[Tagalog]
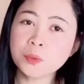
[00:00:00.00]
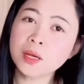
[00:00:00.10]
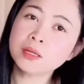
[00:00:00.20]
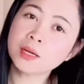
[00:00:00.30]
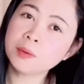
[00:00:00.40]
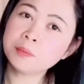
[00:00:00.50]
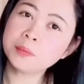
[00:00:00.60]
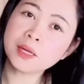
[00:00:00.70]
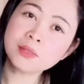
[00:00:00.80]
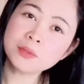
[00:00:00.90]

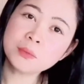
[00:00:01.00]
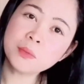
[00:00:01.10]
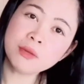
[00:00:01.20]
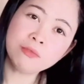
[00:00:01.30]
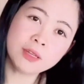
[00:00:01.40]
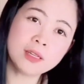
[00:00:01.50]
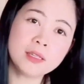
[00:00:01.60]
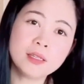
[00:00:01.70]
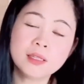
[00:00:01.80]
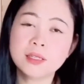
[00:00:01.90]
Welcome back to my
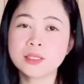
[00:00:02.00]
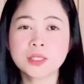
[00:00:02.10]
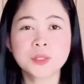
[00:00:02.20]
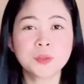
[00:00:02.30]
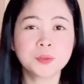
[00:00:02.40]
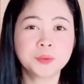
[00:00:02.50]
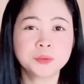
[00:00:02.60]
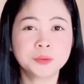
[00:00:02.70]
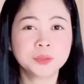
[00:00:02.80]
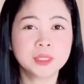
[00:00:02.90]
vlog! So,
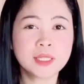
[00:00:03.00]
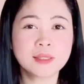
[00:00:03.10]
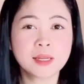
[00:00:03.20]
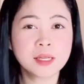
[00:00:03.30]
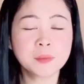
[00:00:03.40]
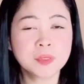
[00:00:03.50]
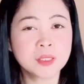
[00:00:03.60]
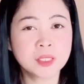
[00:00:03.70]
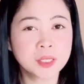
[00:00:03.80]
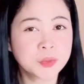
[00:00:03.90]
this time,
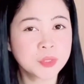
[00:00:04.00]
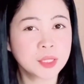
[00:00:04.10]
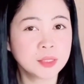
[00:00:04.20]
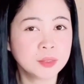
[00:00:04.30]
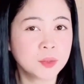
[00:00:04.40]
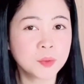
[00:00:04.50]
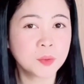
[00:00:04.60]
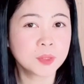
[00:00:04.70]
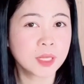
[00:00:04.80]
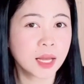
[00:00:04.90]
si-share ko sa inyo
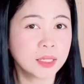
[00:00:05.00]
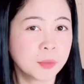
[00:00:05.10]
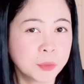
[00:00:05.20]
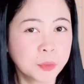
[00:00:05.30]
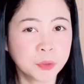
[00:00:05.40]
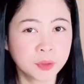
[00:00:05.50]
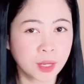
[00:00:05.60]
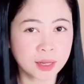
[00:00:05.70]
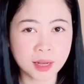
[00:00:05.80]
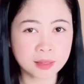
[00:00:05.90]
kung saan napupunta
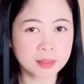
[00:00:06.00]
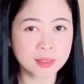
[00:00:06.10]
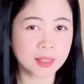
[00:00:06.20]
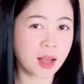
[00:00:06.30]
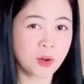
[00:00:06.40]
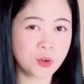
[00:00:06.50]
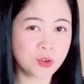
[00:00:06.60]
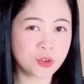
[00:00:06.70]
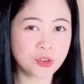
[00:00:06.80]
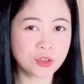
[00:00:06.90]
ang aking
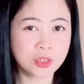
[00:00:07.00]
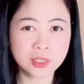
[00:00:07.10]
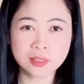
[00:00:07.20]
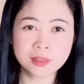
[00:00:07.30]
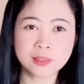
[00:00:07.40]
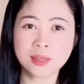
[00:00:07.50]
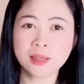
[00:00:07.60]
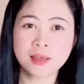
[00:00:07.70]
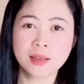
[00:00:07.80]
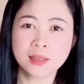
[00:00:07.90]
sahod.
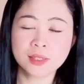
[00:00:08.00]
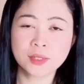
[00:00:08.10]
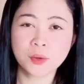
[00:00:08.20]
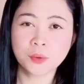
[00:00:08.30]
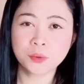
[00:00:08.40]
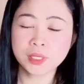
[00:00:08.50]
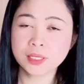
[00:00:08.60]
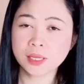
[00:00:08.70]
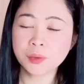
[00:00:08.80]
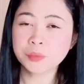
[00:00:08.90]
So,
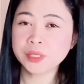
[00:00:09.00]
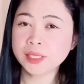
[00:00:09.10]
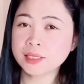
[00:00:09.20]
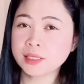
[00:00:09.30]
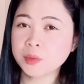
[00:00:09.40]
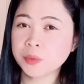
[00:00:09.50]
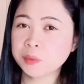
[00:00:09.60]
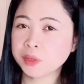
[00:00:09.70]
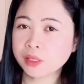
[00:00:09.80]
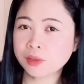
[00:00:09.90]
disclaimer kasi
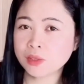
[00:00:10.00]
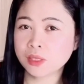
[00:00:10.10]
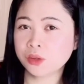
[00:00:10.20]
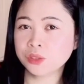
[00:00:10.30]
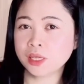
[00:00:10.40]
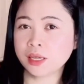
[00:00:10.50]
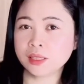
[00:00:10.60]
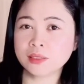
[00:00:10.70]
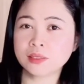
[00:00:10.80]
iba-iba tayong sahod guys.